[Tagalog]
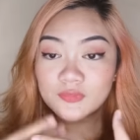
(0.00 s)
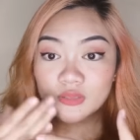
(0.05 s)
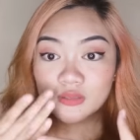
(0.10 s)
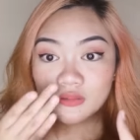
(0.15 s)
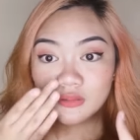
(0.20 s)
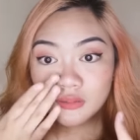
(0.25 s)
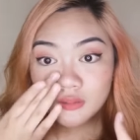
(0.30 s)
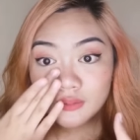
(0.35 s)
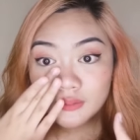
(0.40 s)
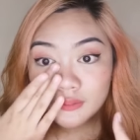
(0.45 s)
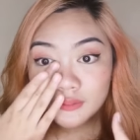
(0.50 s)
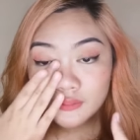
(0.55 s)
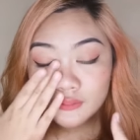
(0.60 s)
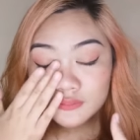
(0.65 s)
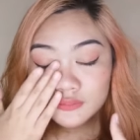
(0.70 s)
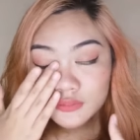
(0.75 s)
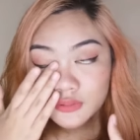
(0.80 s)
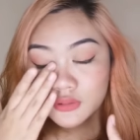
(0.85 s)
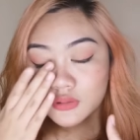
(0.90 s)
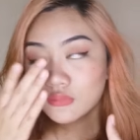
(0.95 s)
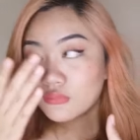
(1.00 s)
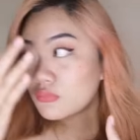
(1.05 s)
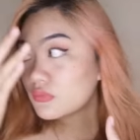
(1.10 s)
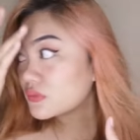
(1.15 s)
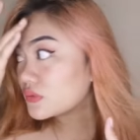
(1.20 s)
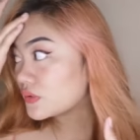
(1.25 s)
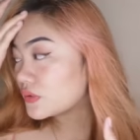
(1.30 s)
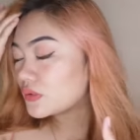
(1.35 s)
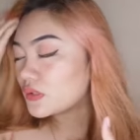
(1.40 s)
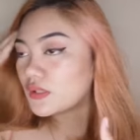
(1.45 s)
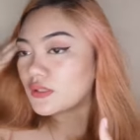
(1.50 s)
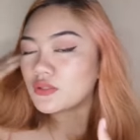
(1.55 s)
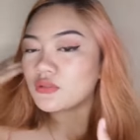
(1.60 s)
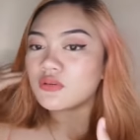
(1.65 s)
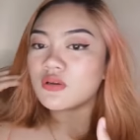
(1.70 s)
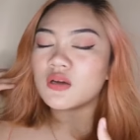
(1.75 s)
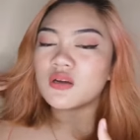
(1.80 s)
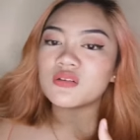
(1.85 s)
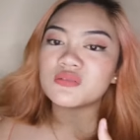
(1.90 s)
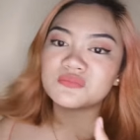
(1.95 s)
Kasi naiyak na ako kasi inaantok
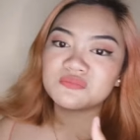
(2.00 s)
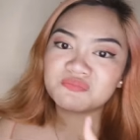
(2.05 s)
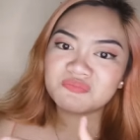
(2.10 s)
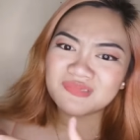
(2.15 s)
ako.